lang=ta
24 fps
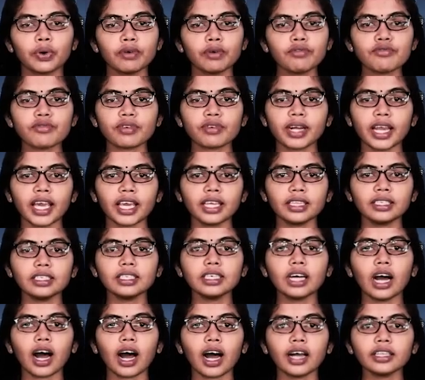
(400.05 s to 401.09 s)

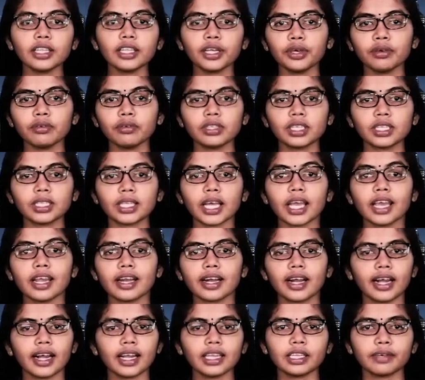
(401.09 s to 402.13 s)
ஒன்றிணைந்து அந்த யுத்தத்தை
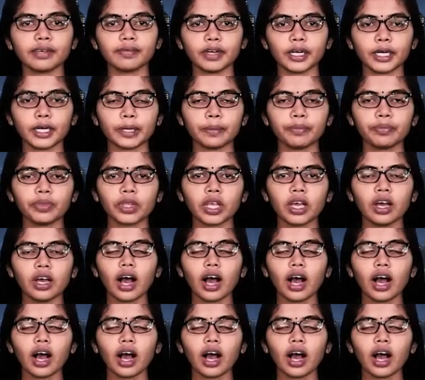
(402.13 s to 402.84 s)
நடத்த வேண்டும்